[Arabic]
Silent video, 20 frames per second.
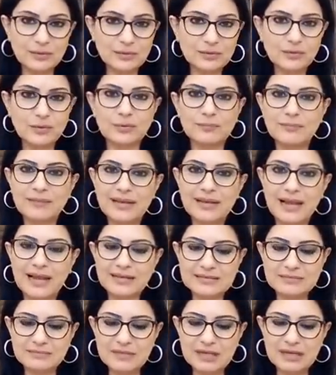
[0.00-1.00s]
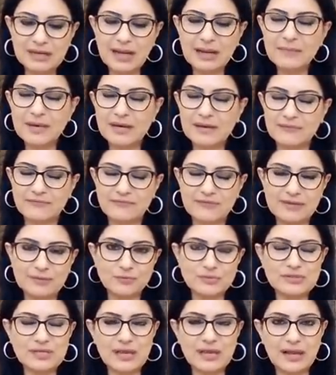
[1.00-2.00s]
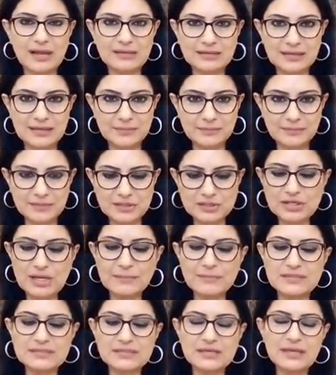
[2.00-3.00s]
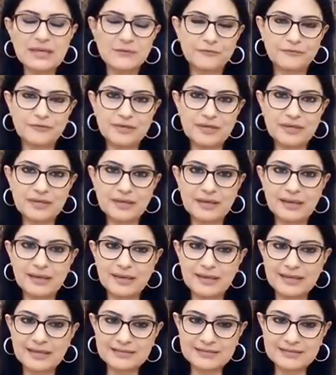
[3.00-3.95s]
ضدكم بالعكس من القمر في مساعدة من الشمس في آه،